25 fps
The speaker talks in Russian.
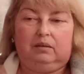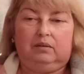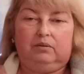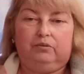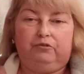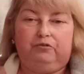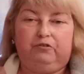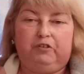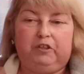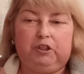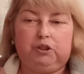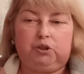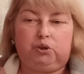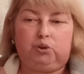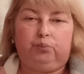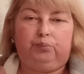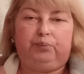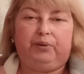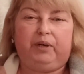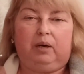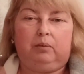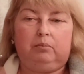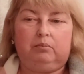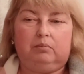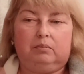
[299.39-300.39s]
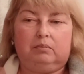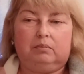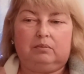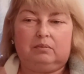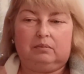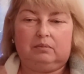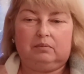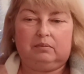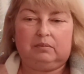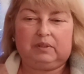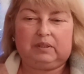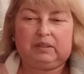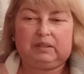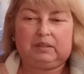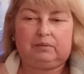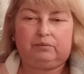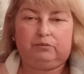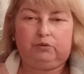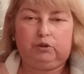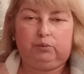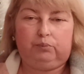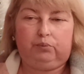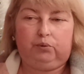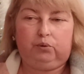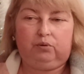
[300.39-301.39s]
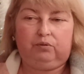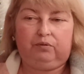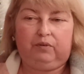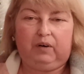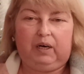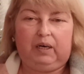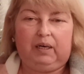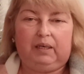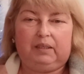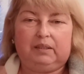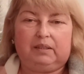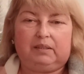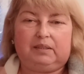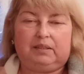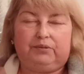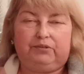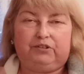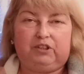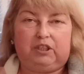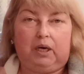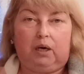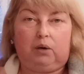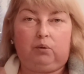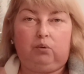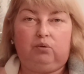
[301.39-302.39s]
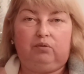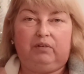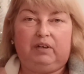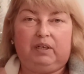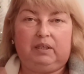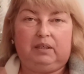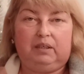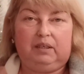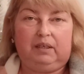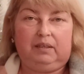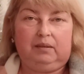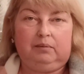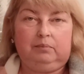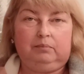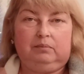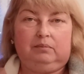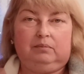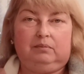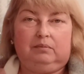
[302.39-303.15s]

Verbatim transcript: Вижу прям вот буквально со второго дня